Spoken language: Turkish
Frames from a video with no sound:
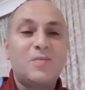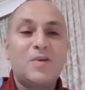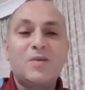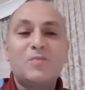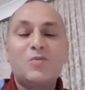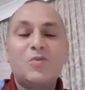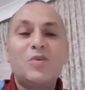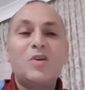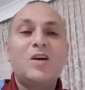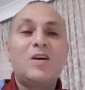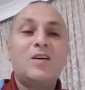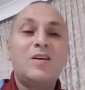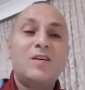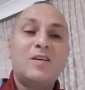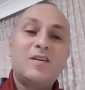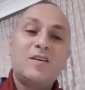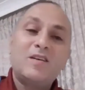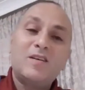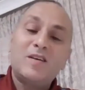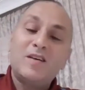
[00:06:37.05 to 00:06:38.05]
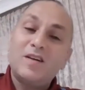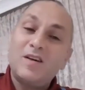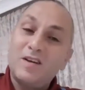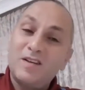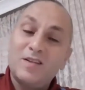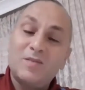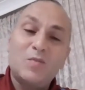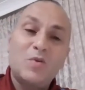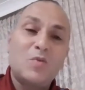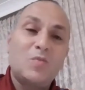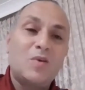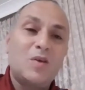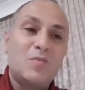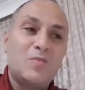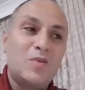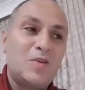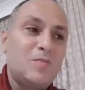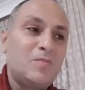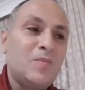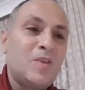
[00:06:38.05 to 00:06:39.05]
Ben buna e, adım gibi
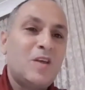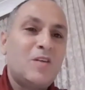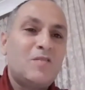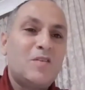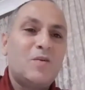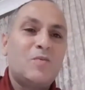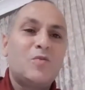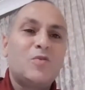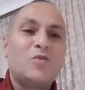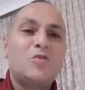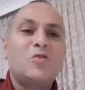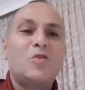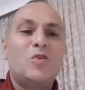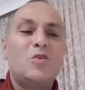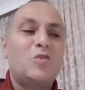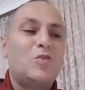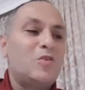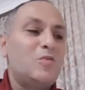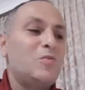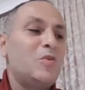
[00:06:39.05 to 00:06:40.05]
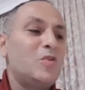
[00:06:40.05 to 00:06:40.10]
eminim ve bunu söylüyorum.